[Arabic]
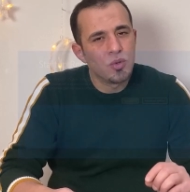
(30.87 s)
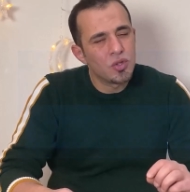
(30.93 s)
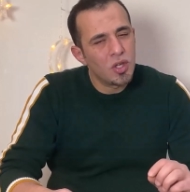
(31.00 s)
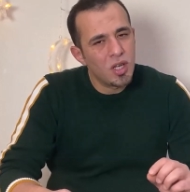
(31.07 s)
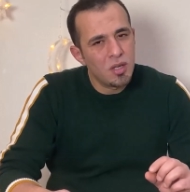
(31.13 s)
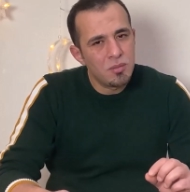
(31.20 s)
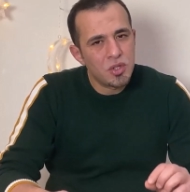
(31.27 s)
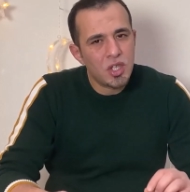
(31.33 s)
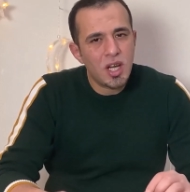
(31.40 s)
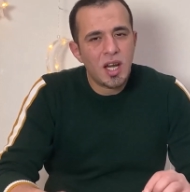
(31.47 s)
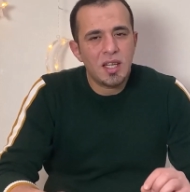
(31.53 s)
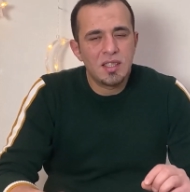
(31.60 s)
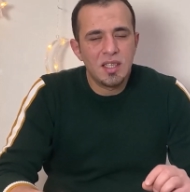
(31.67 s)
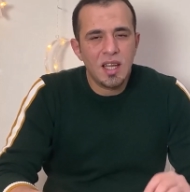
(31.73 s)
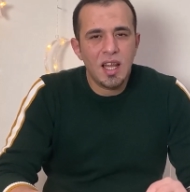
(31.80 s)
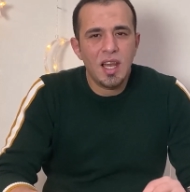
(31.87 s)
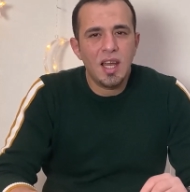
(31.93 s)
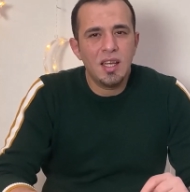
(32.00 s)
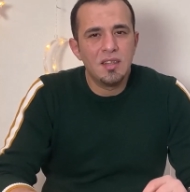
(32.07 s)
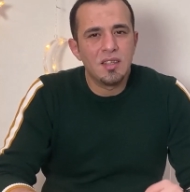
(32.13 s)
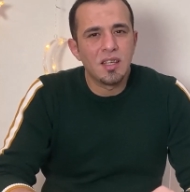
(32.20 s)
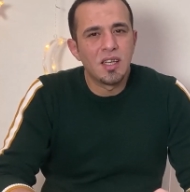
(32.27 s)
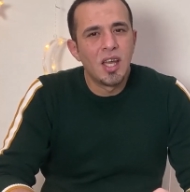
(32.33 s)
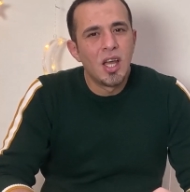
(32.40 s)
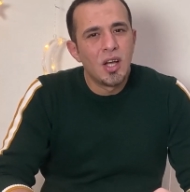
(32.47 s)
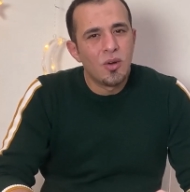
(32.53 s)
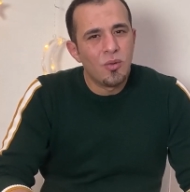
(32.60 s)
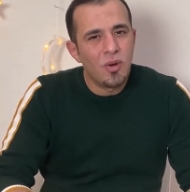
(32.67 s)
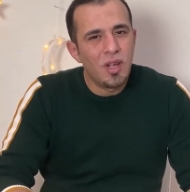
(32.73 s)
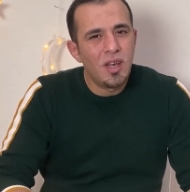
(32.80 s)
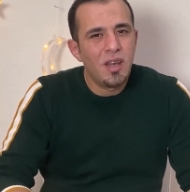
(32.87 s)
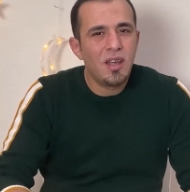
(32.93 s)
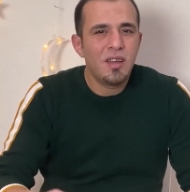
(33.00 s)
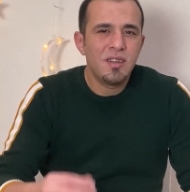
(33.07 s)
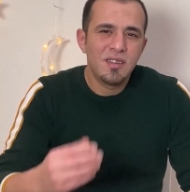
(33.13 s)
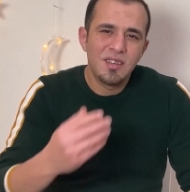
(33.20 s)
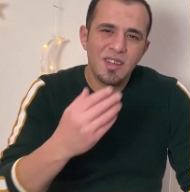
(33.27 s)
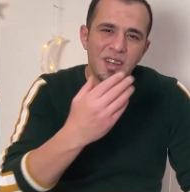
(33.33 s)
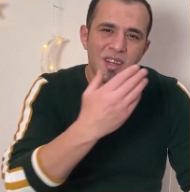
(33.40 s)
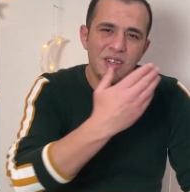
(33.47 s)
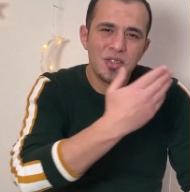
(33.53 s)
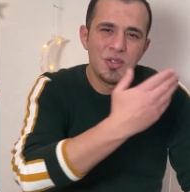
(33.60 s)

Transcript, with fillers: وان شاء الله المشكله رح تنحل عندك وهلا يلا